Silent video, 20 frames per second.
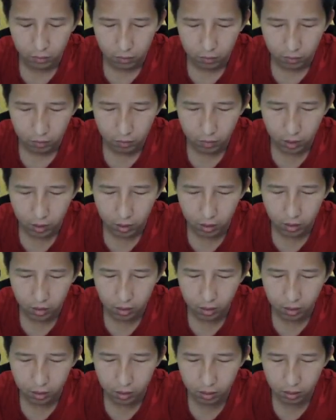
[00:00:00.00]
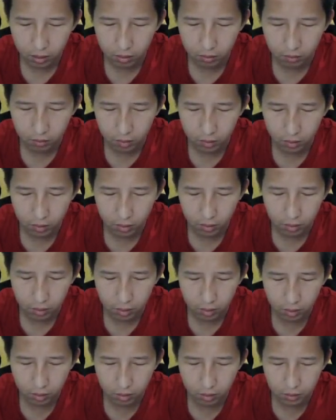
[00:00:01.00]
Bum,
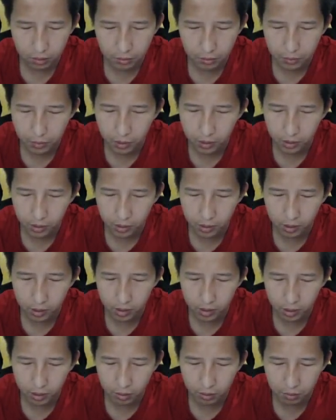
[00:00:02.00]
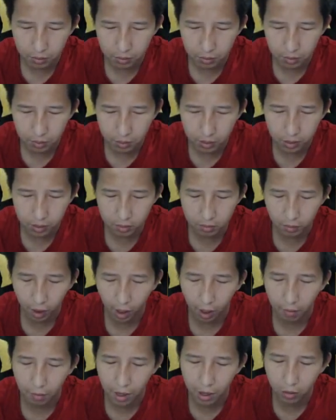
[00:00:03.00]
bum, bum,
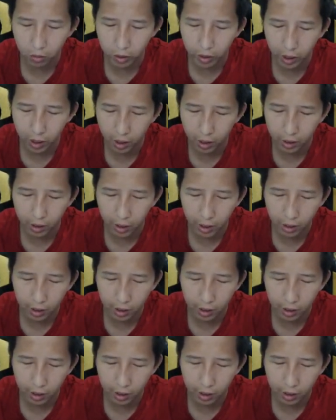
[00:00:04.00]
Nah, baru deh kalau nyalain